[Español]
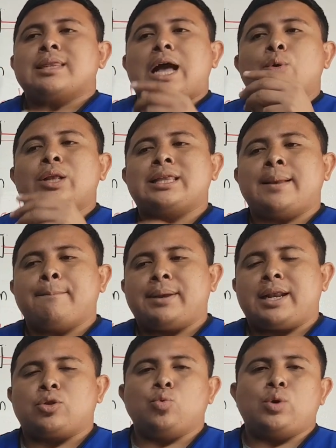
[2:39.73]
a una
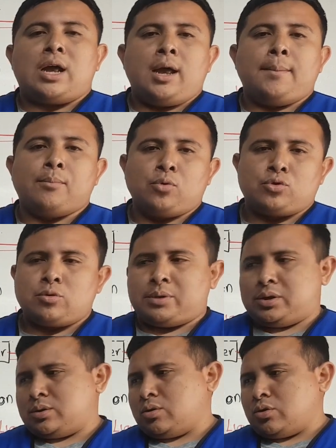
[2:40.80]
temperatura mucho
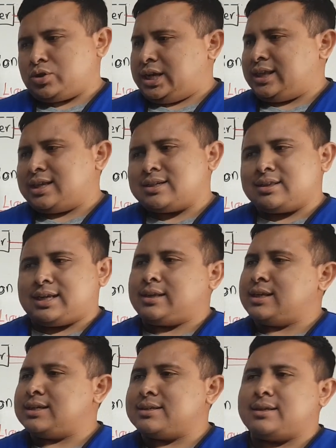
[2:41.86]
menor, 80,
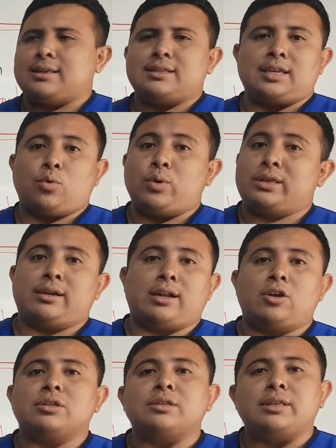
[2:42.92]
70, 60, 50
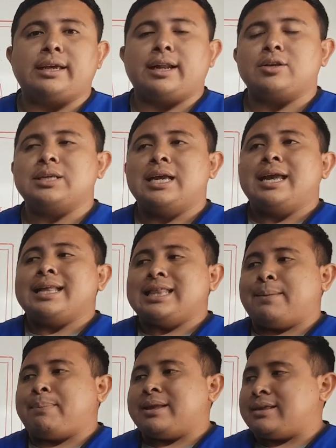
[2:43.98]
grados centígrados,
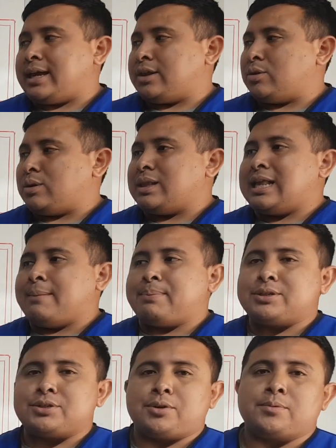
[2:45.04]
dependiendo la
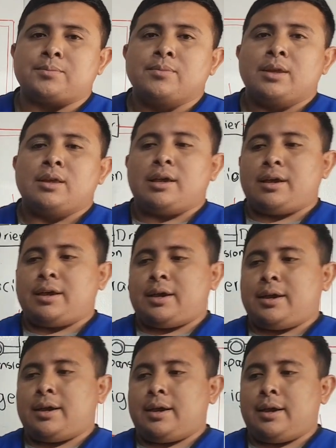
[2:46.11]
presión
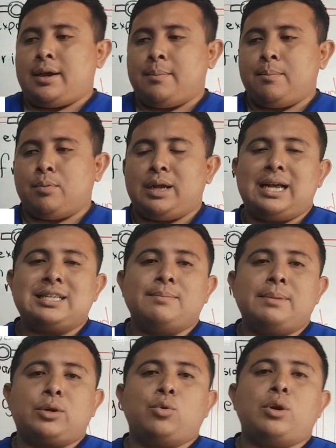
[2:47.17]
eh, en pulgadas de
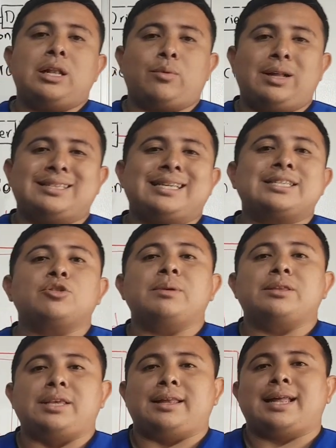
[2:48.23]
mercurio a la cual esté
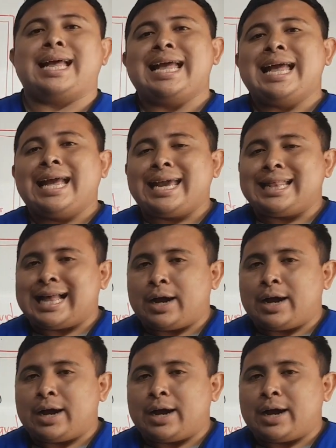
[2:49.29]
sometida el